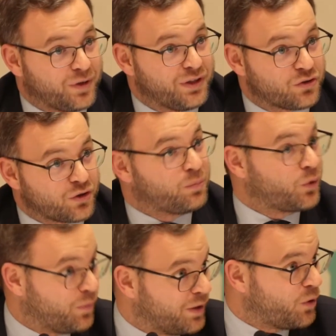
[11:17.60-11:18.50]
im Alt
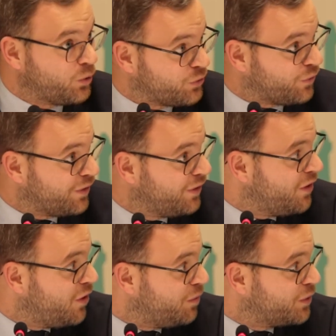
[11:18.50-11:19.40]
grauen Alltag
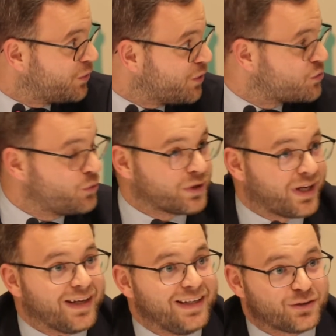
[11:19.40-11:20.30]
da. Das
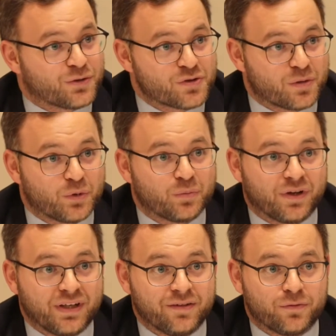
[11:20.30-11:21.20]
Problem liegt da, wenn die
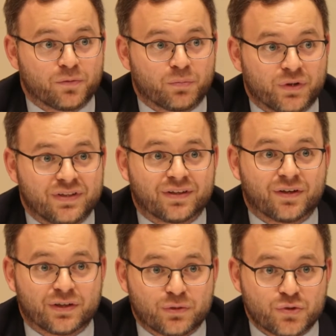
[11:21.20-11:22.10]
grauen, im
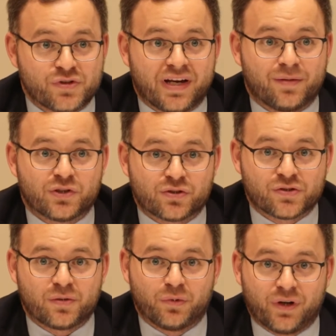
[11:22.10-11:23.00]
grauen Alltag die
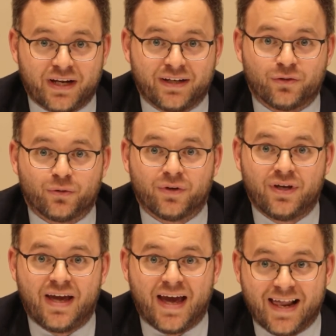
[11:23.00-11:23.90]
politischen
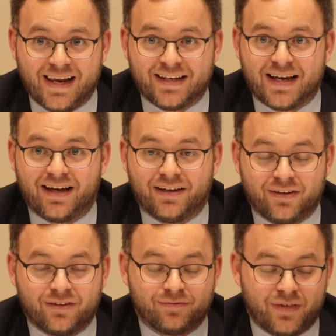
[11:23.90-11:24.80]
Kämpfe und die
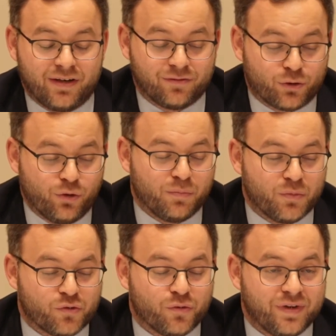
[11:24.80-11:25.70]
daraus
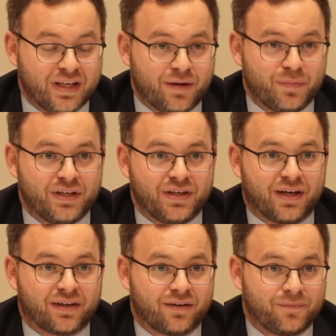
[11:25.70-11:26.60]
sich
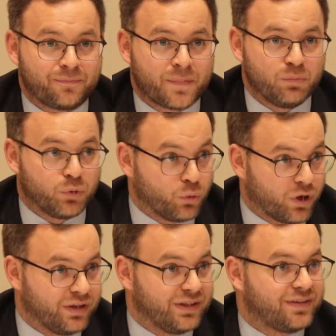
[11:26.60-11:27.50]
ergebenden äh,
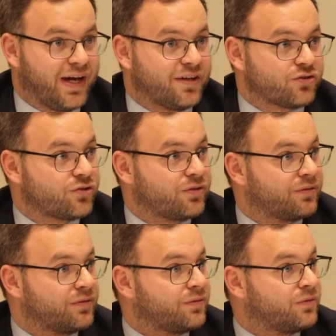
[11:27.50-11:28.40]
Meinungen
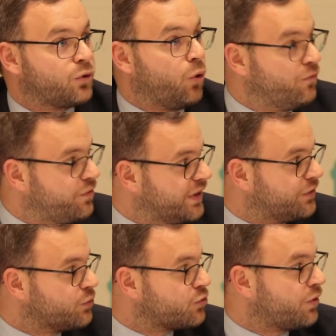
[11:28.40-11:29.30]
und die
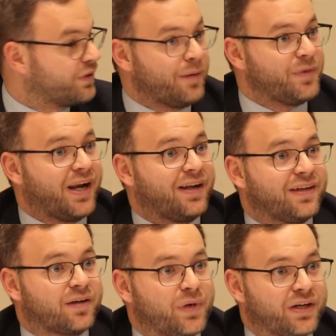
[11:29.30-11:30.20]
Pluralität da ist
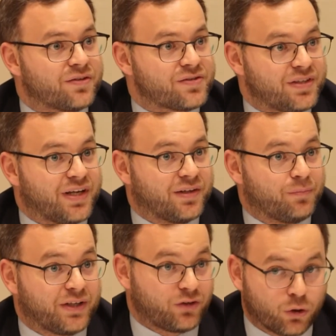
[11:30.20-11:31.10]
und die Konflikte, wenn
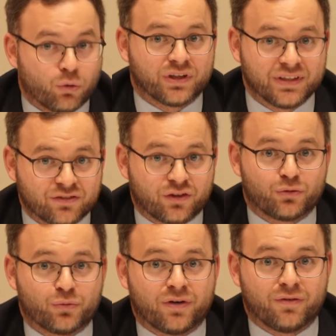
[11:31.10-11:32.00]
diese halt
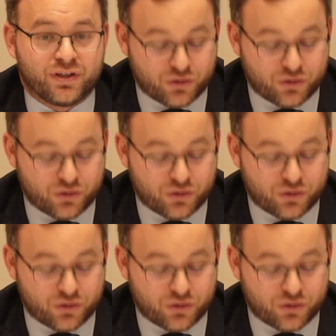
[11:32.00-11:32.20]
nicht